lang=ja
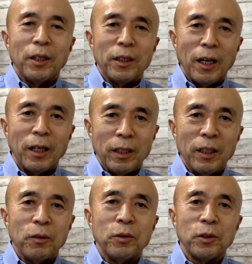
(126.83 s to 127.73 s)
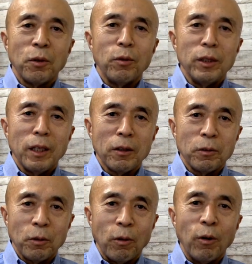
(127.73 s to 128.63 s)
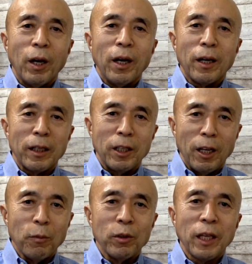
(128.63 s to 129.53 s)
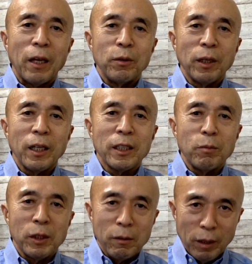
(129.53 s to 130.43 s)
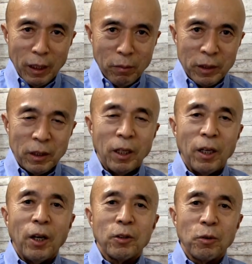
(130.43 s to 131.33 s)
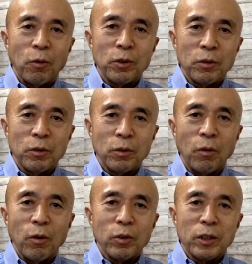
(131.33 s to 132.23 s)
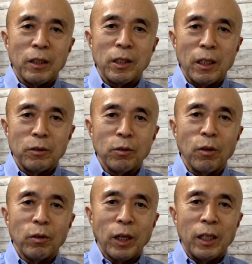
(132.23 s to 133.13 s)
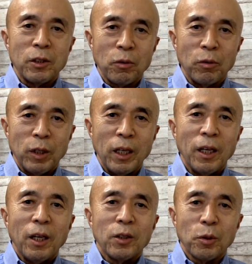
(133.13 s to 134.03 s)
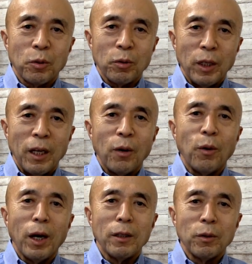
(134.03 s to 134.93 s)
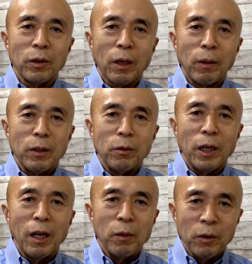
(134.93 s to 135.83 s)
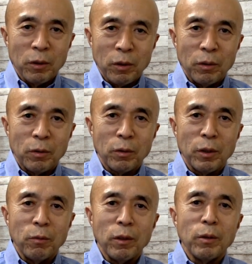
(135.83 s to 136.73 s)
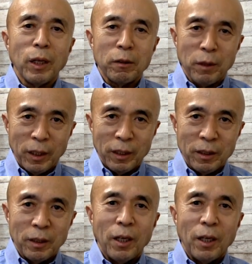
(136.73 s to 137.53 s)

やはり不況になると家庭も財布が厳しくなります。そうすると節約の対象で外でご飯を食べるのはやめようということにもなるわけです。